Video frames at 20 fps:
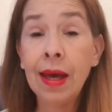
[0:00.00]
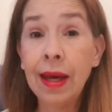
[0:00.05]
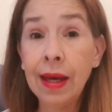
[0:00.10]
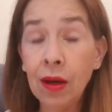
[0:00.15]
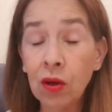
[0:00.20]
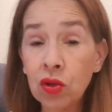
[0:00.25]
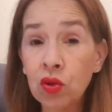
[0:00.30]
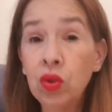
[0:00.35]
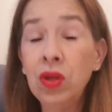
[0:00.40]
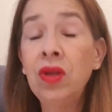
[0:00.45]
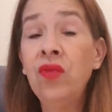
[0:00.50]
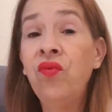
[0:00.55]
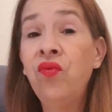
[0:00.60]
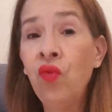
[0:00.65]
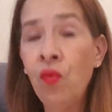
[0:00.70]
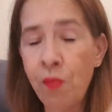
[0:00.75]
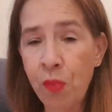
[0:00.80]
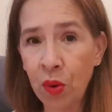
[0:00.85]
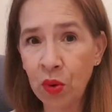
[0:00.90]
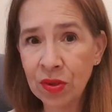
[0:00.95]
Et ensuite
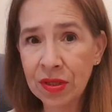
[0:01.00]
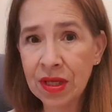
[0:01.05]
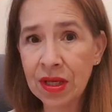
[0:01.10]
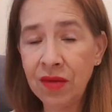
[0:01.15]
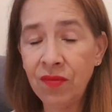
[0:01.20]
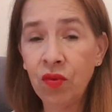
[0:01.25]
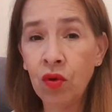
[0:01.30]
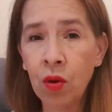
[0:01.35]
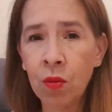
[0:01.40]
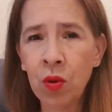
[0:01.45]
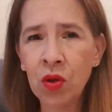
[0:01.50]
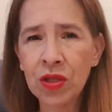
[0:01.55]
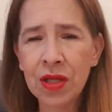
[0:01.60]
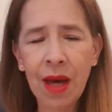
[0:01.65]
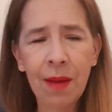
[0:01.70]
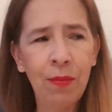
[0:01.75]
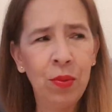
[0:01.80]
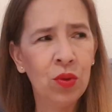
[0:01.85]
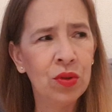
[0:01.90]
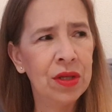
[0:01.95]
vous pensez, vous commencez
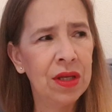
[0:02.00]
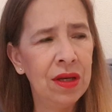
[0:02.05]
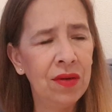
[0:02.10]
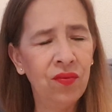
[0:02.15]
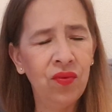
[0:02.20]
à penser.